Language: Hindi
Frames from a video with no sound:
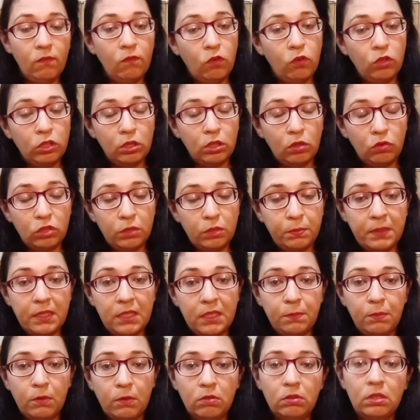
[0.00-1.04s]
वो साउंड्स पे
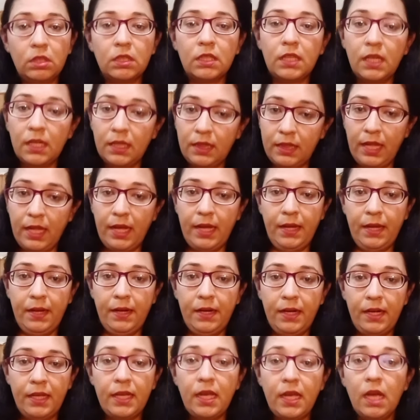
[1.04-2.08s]
रिस्पॉन्स करता है
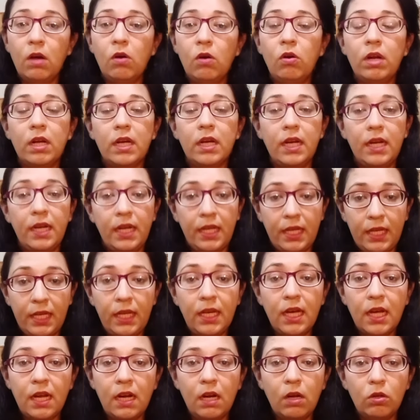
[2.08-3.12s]
ठीक है और अगर नहीं
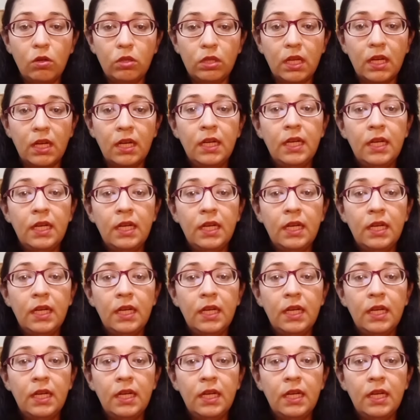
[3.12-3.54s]
कर रहा होता